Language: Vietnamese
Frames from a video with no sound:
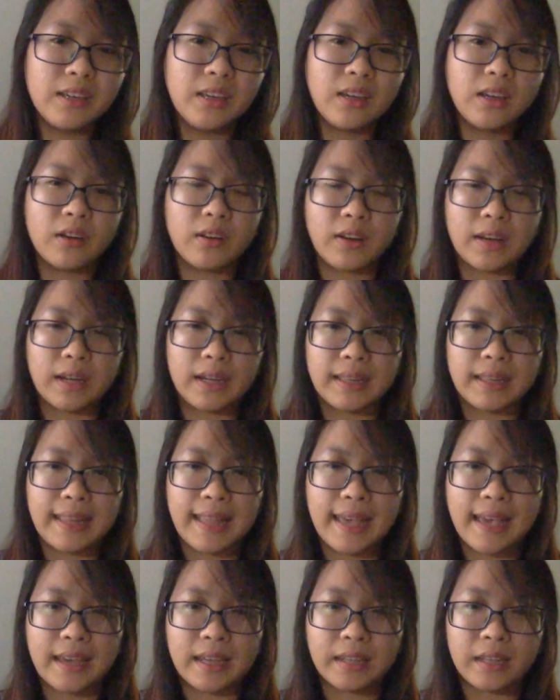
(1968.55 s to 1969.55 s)
hoặc
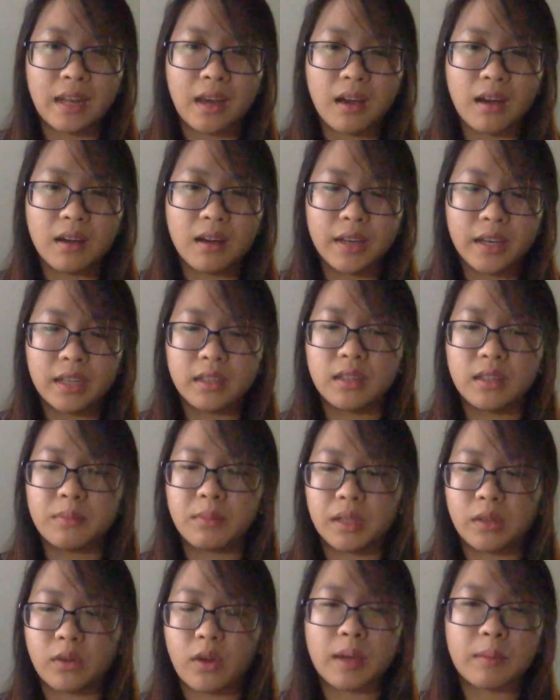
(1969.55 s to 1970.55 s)
là nó khiến cho mình
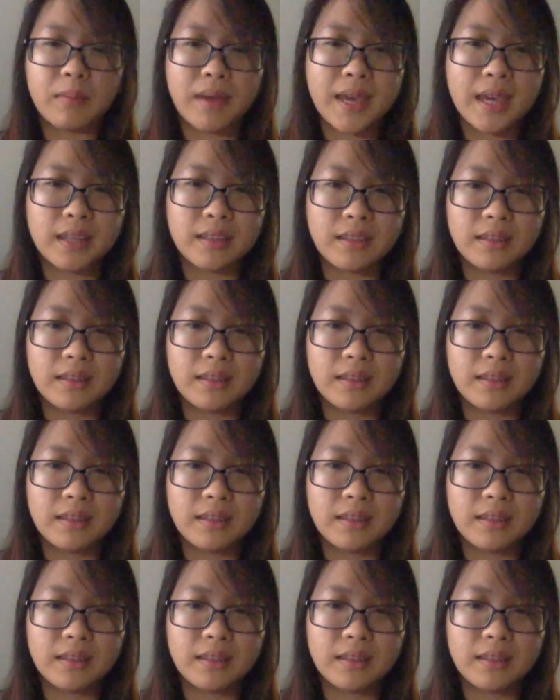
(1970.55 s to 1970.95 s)
hoang mang